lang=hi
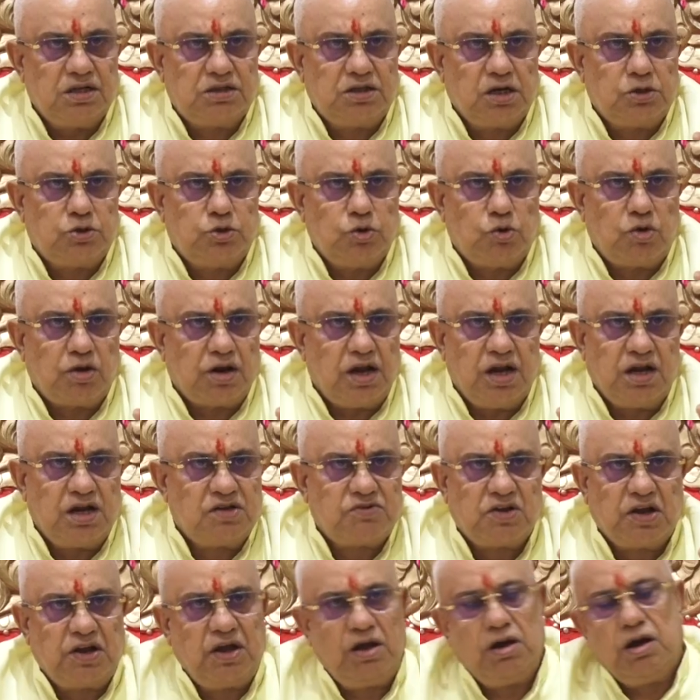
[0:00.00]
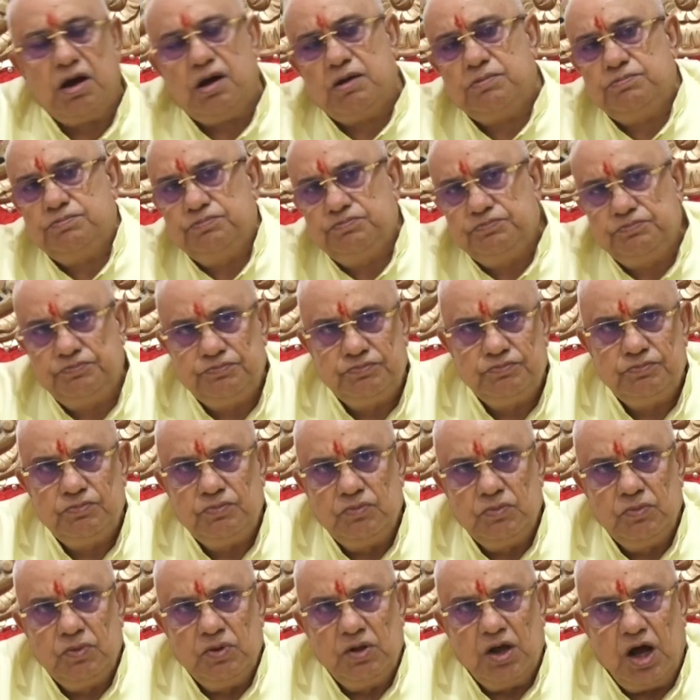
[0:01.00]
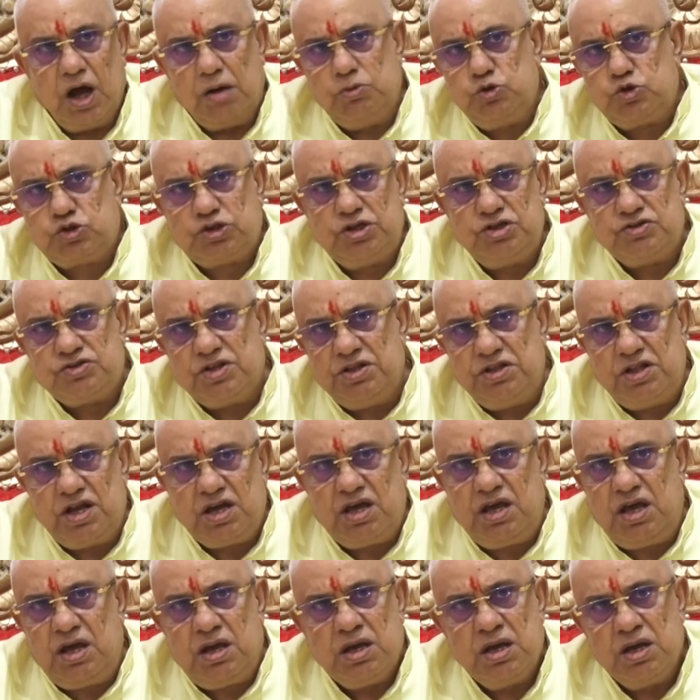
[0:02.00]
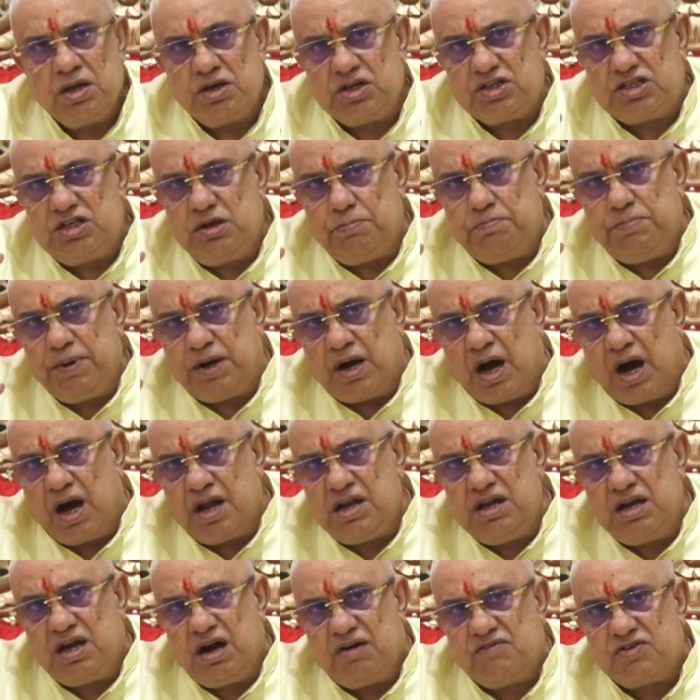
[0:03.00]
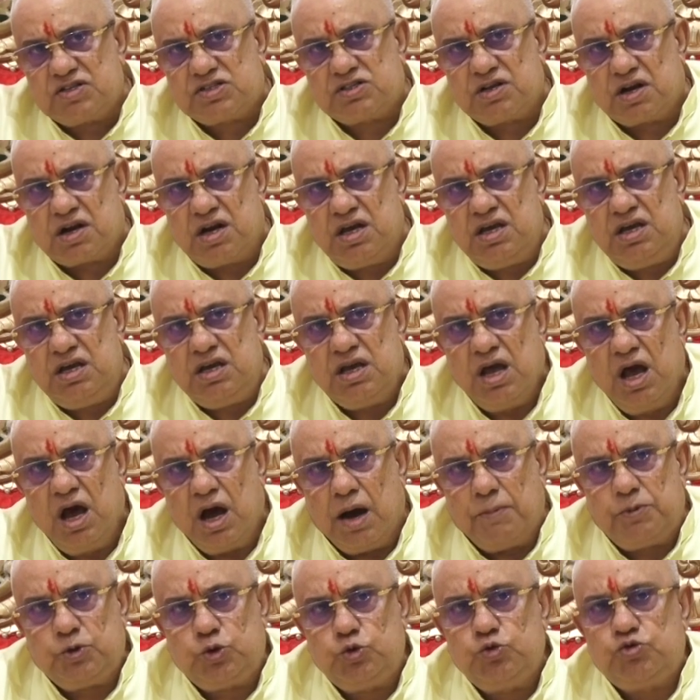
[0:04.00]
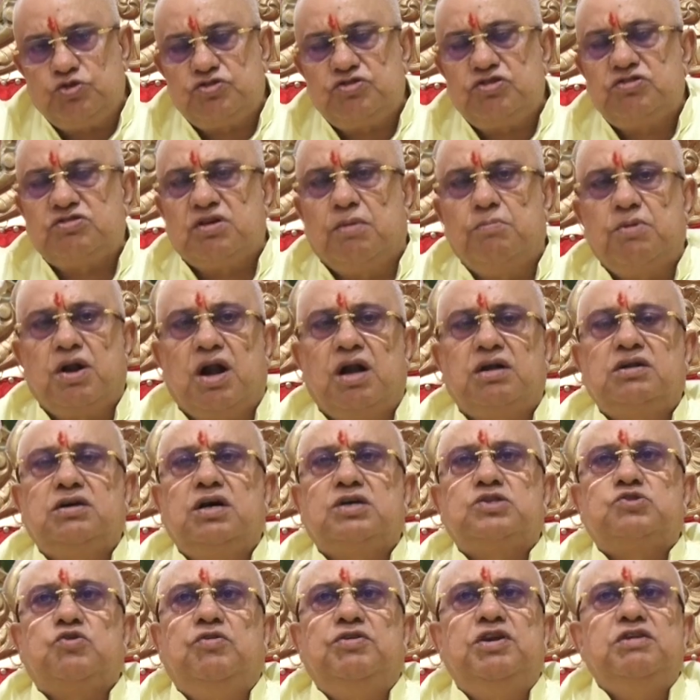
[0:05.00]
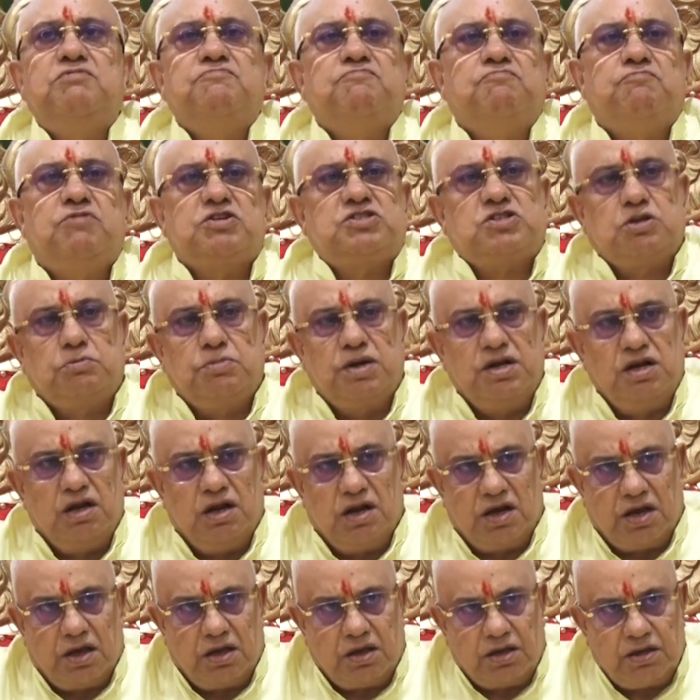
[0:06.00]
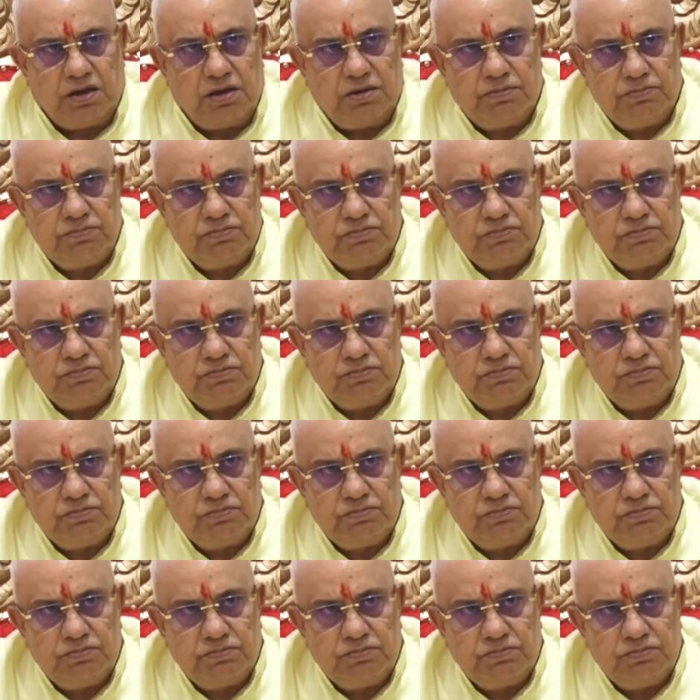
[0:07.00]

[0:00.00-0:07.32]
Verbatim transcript: देर तक दुख रह ना सकेगा अब उसकी ज़िंदगी किसी भिखारी का वस्त्र नहीं अभी तो किसी सम्राट का स्वर्णिम वस्त्र बनने लगेगी